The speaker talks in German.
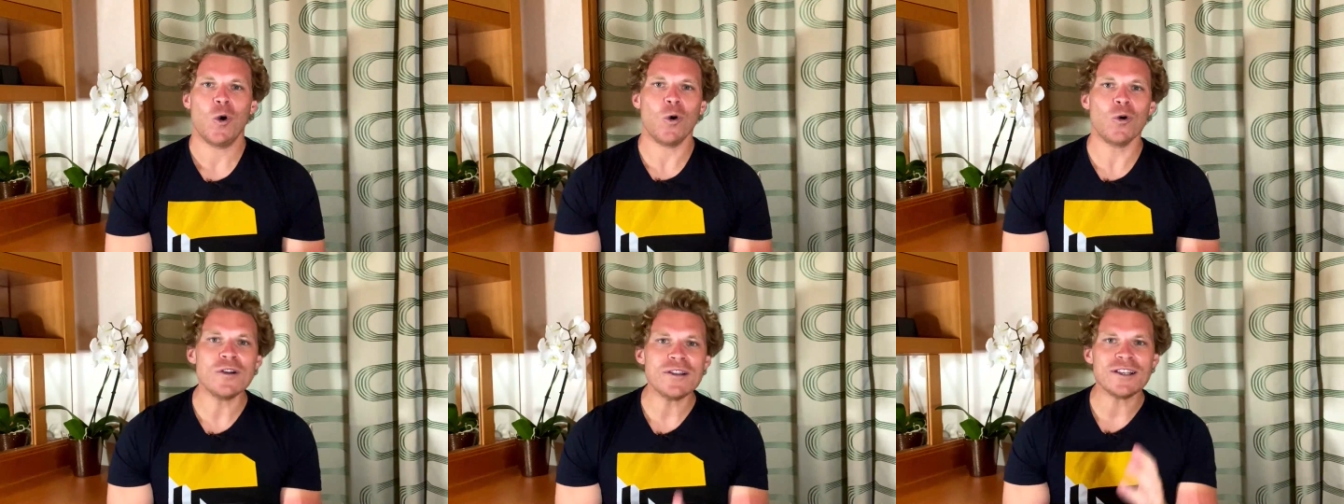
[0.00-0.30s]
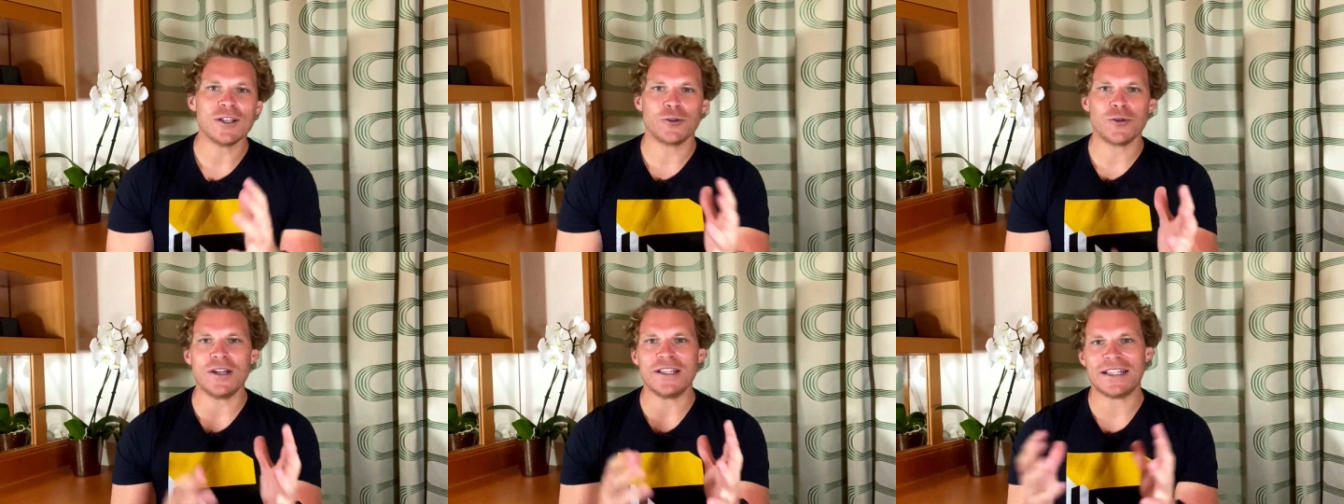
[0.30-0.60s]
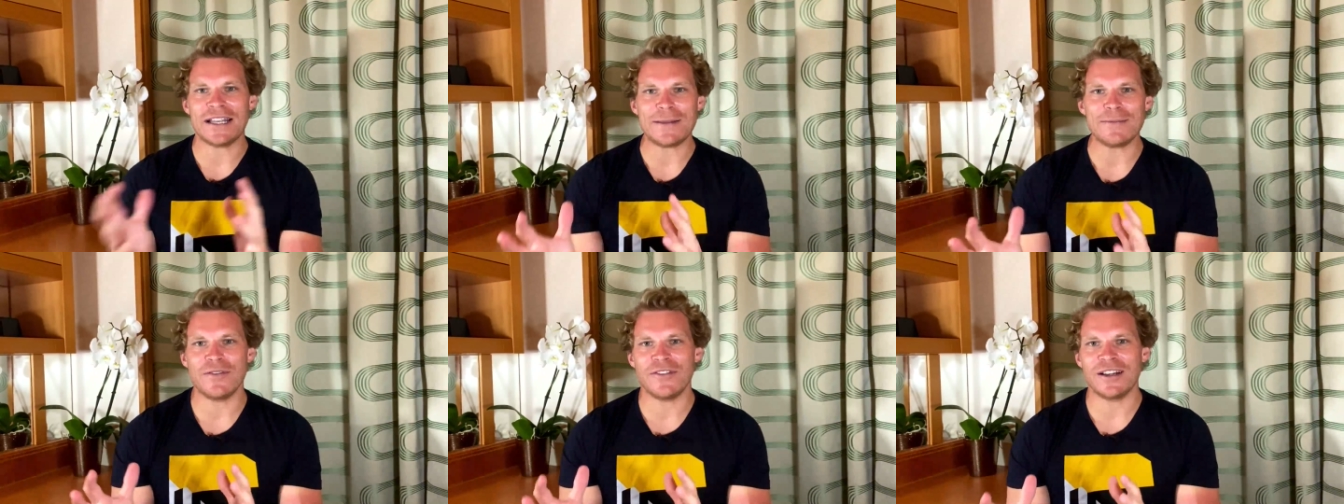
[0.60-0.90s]
und natürlich
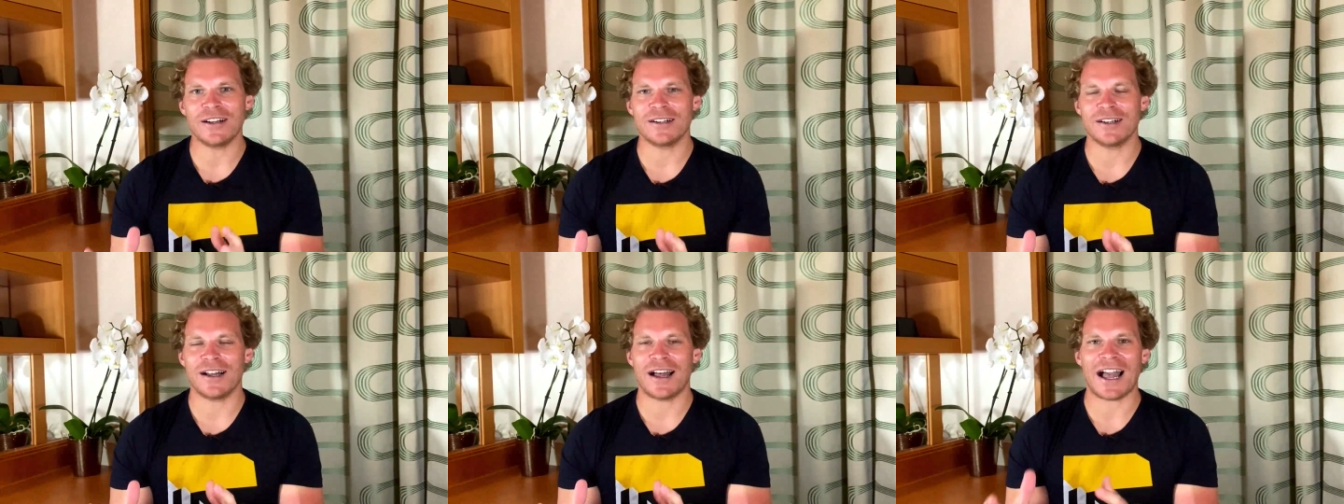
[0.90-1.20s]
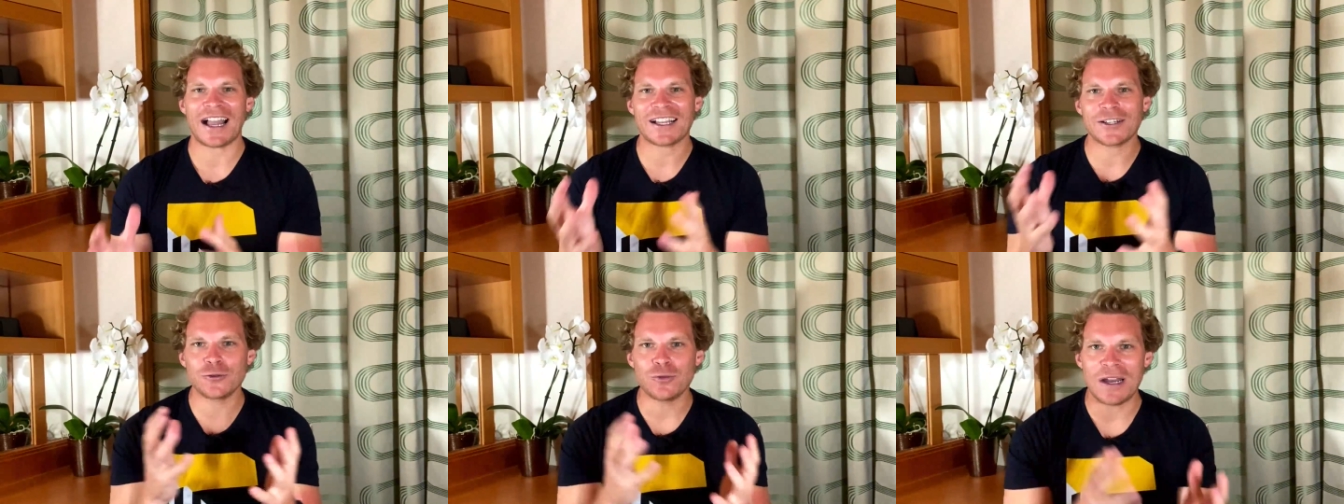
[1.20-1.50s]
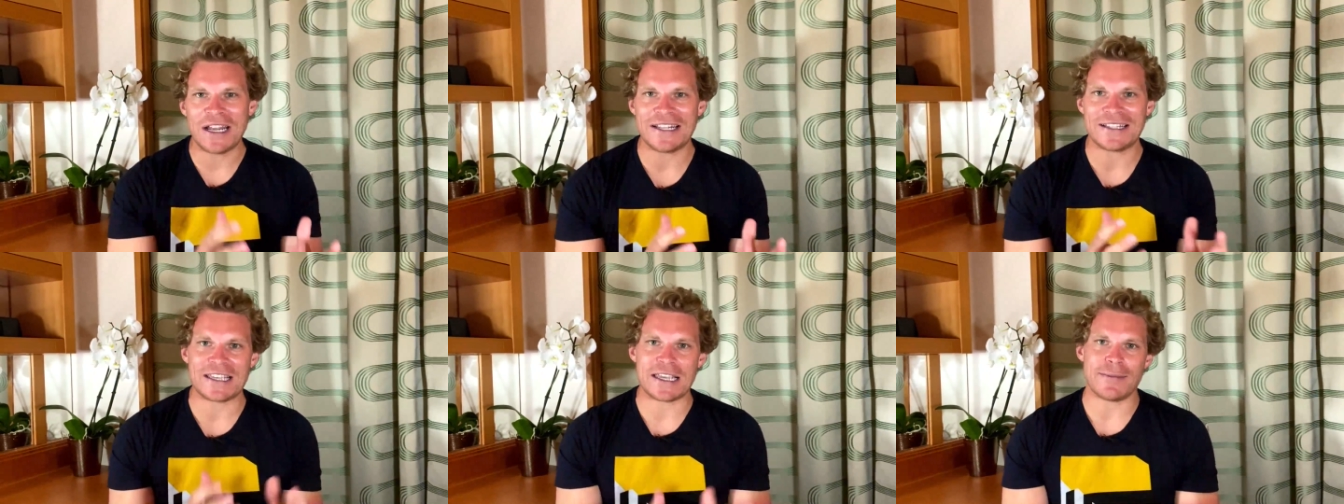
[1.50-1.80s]
dann immer wieder
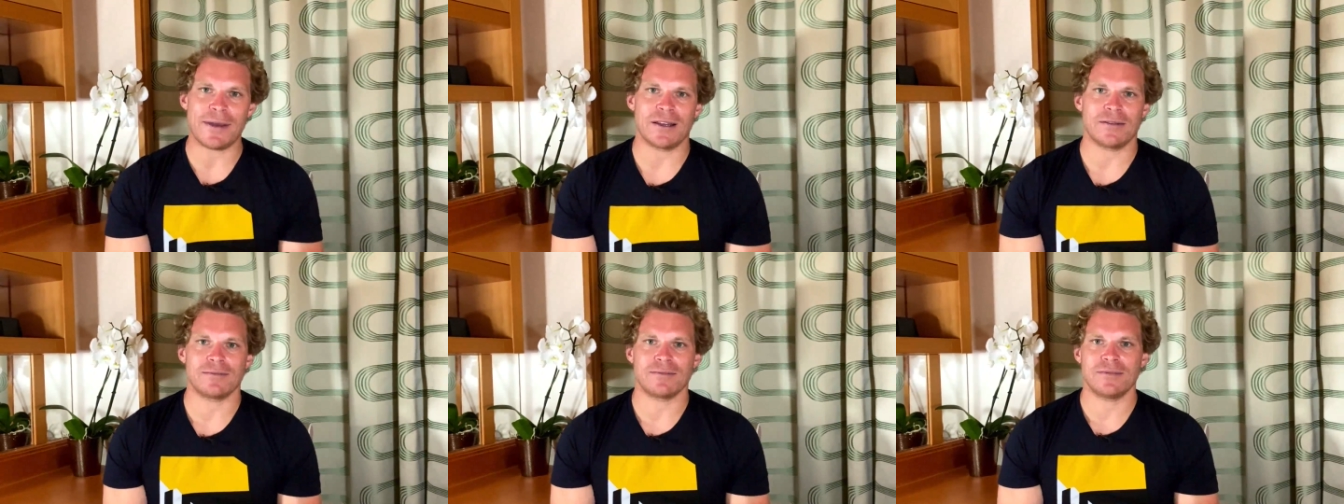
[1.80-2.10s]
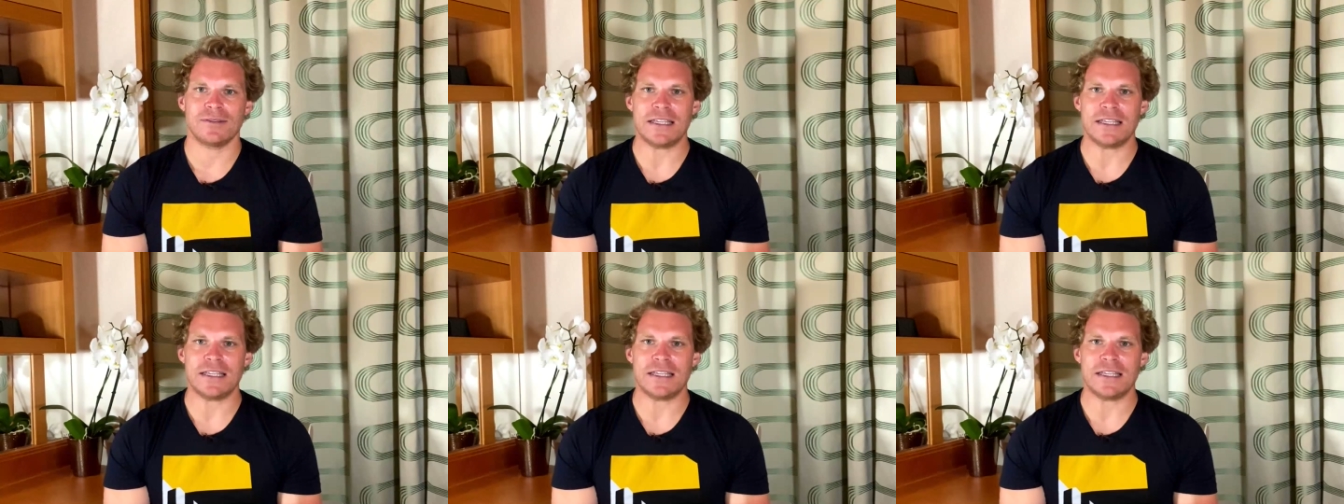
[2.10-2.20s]
aktuelle Themen.